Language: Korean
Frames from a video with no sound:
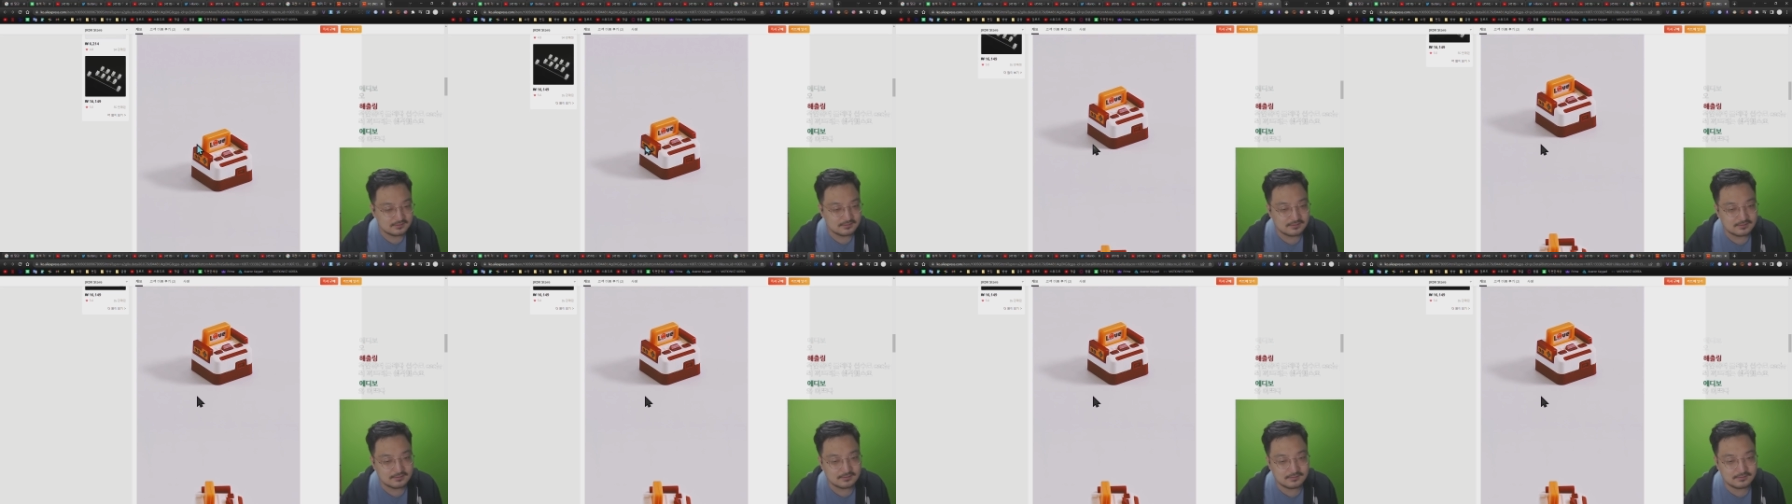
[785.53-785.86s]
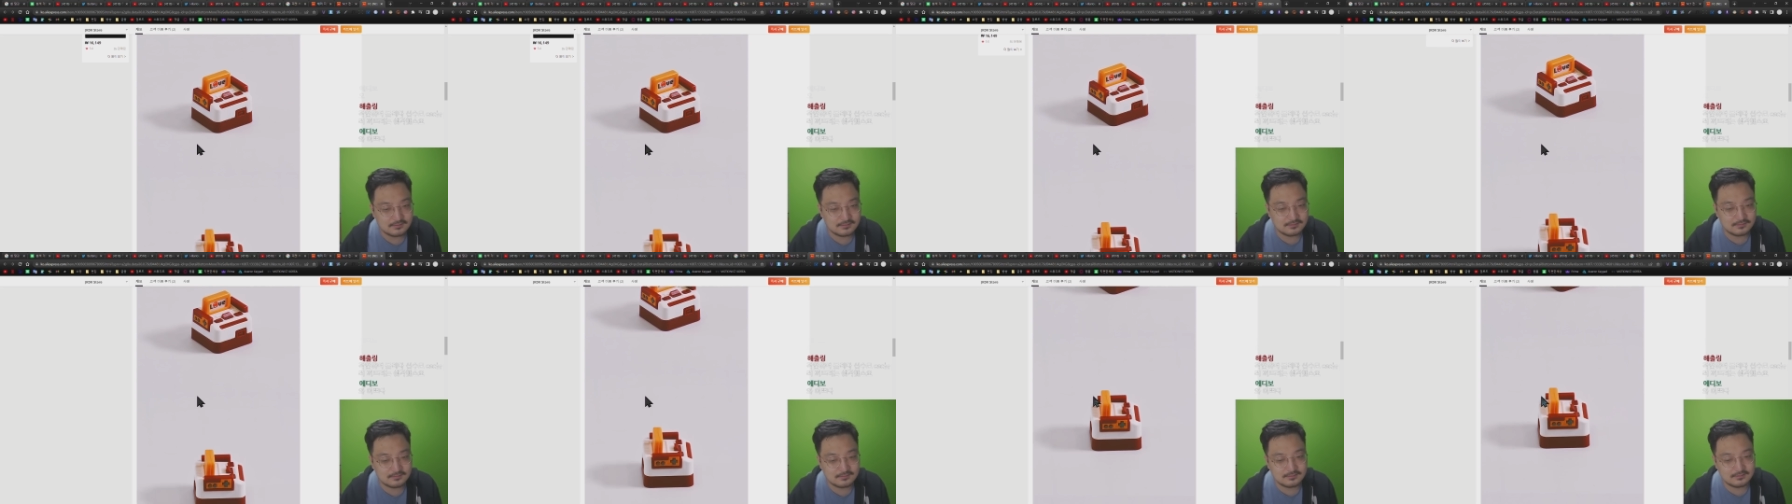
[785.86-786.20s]

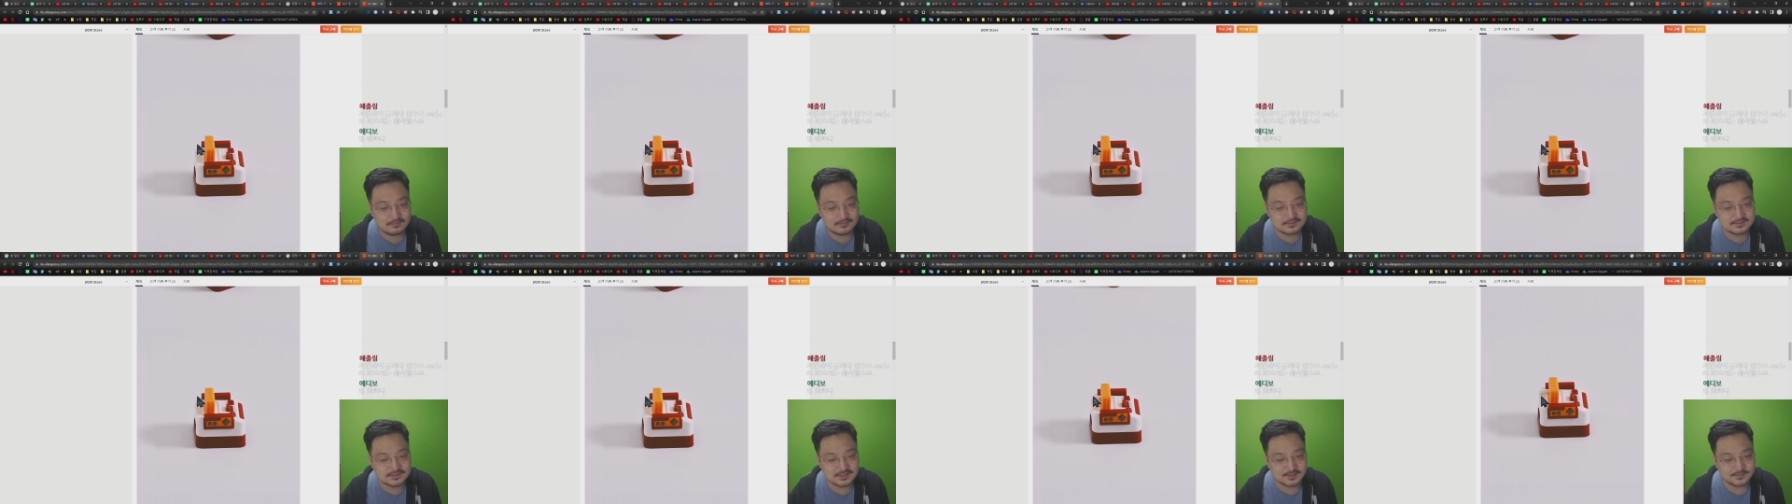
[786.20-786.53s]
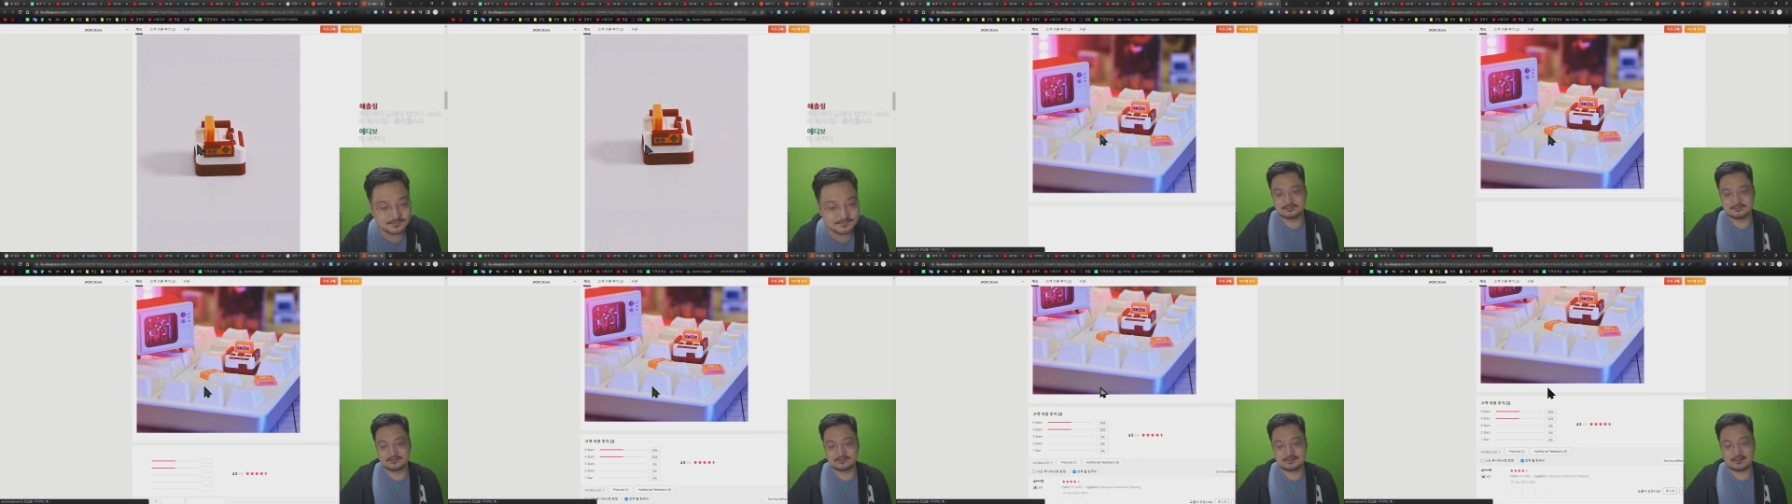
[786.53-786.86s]
어허 참.
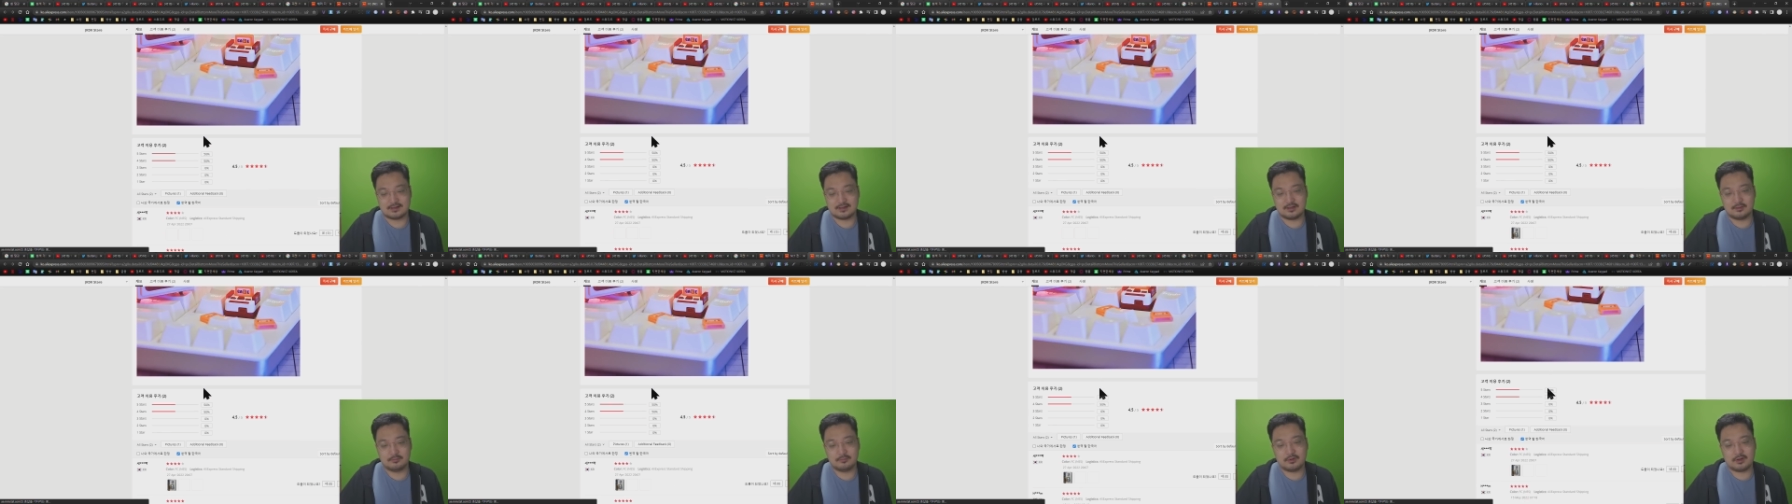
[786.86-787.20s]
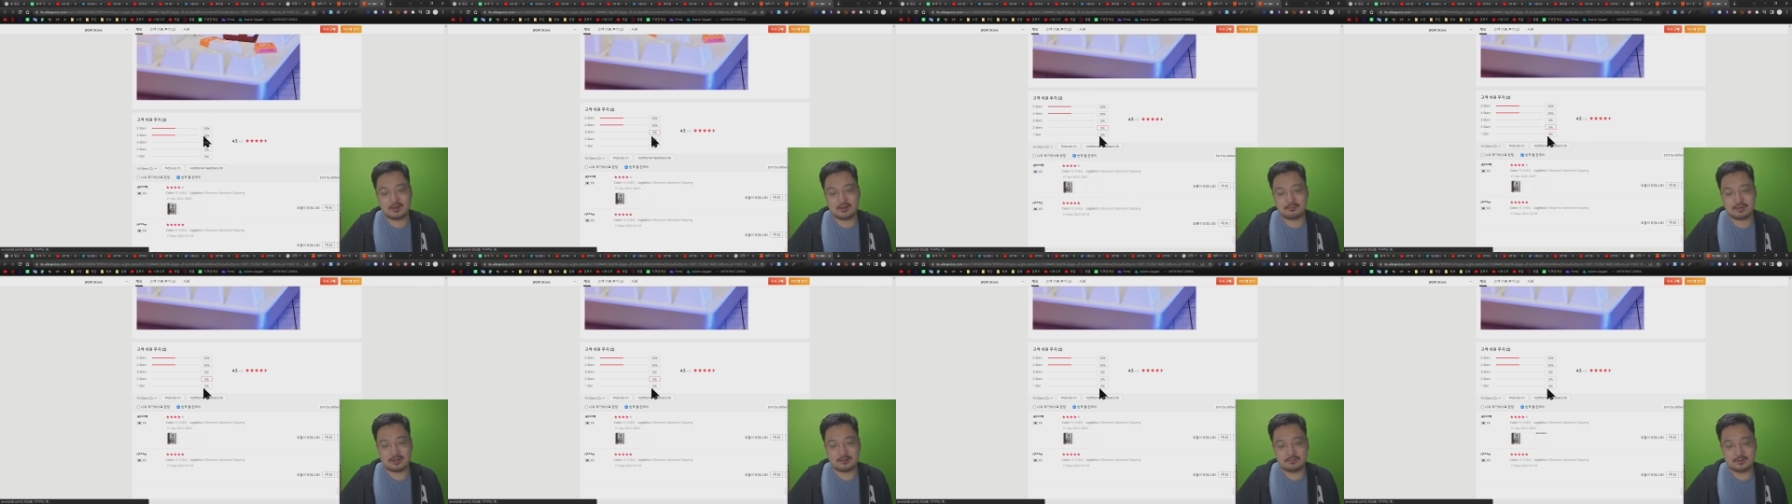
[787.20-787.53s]
제가
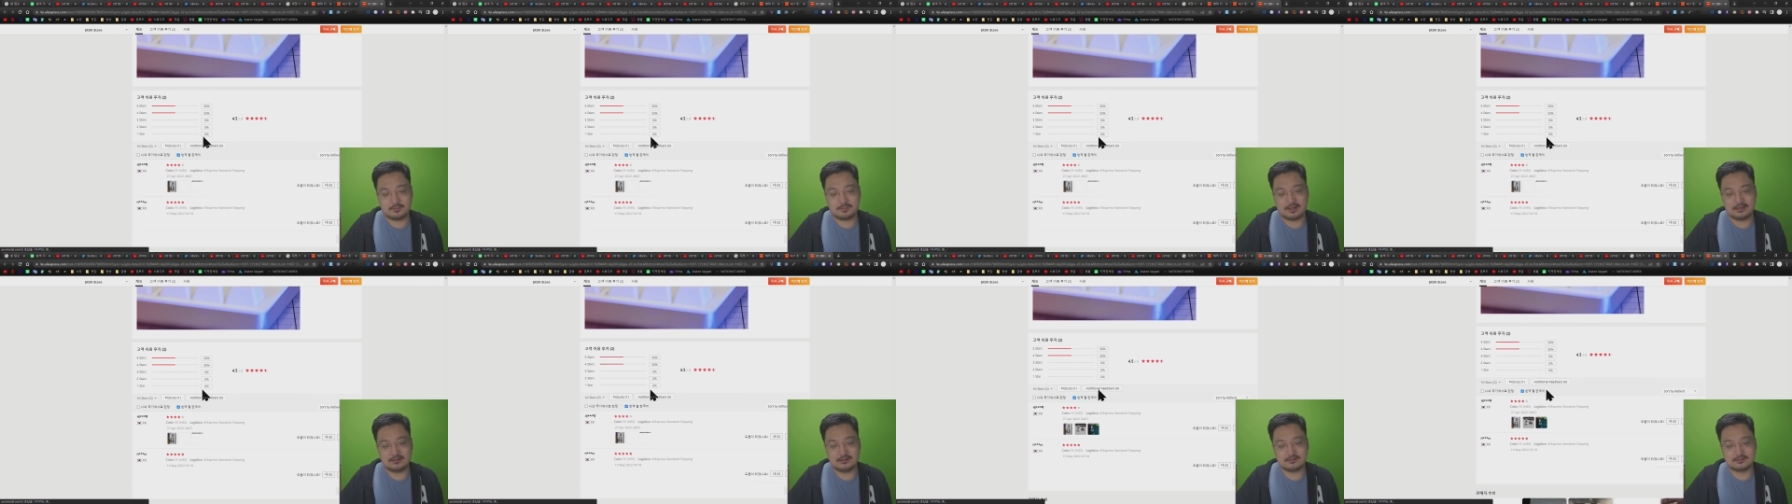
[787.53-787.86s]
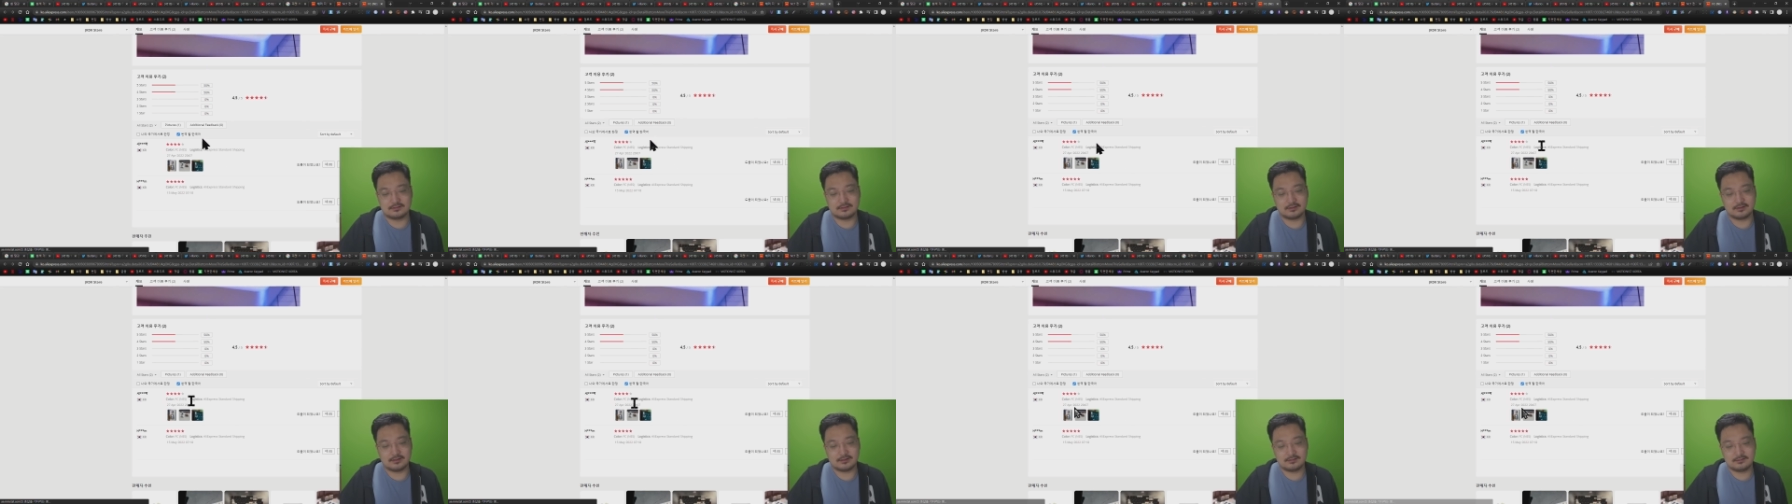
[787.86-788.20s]
현명한 방법
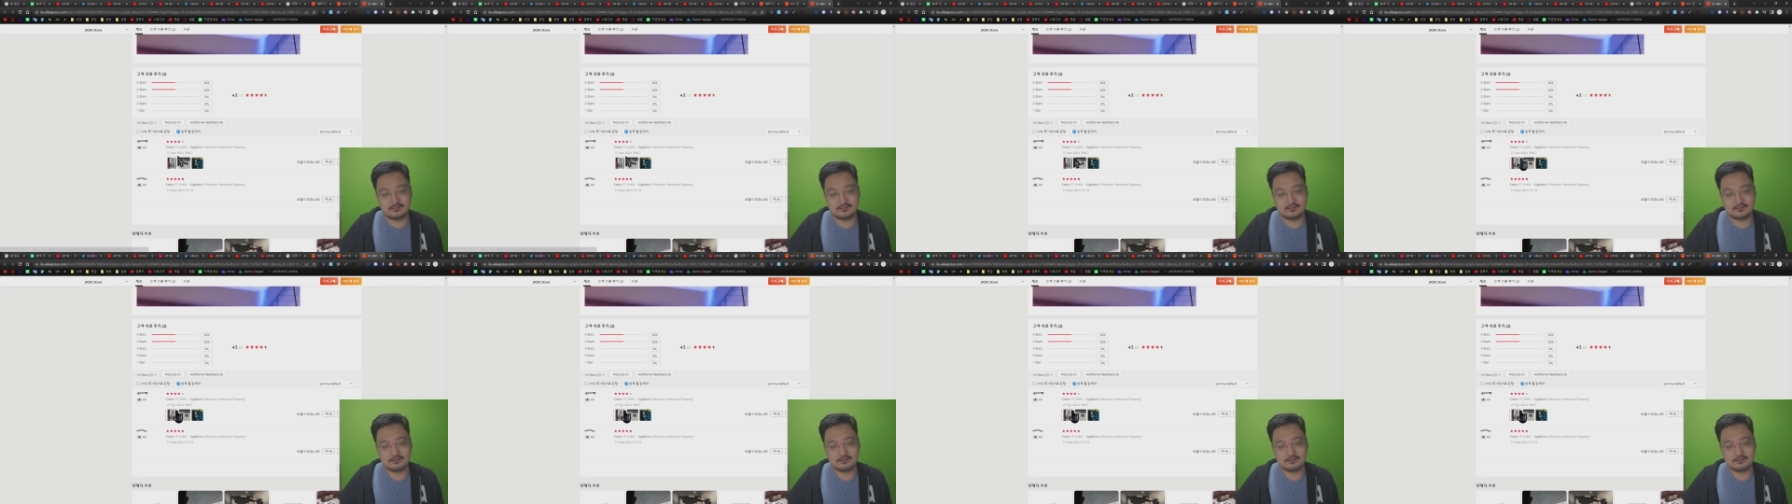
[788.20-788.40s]
알려드려요.